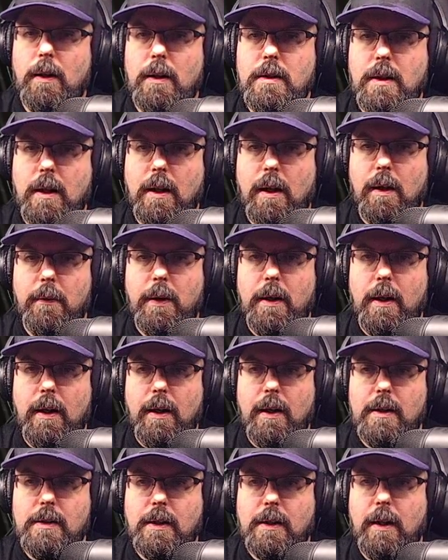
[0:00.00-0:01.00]
De esta nave
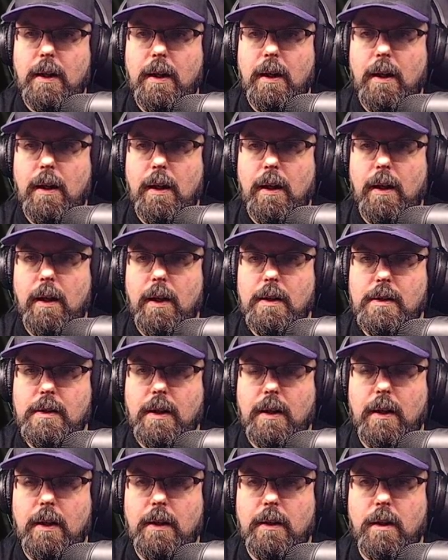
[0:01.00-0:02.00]
es que, es
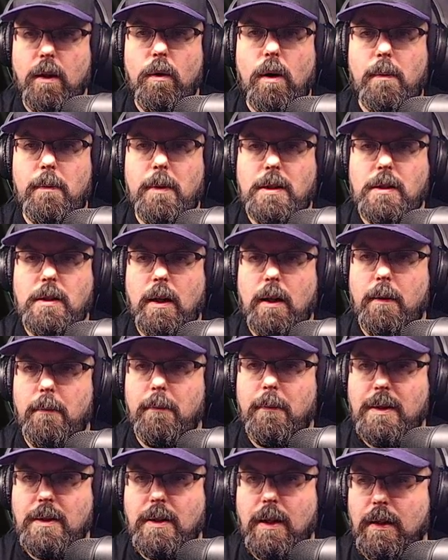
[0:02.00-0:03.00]
que tiene una masa
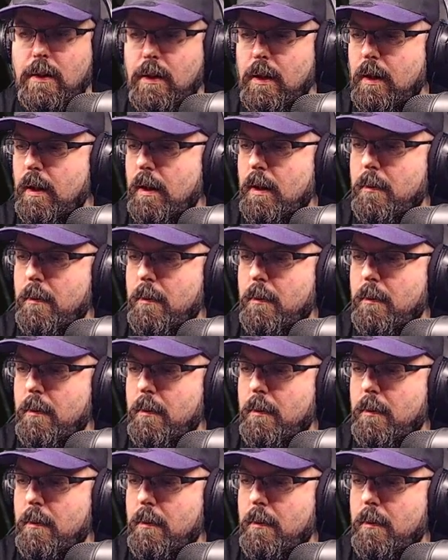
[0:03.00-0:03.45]
bastante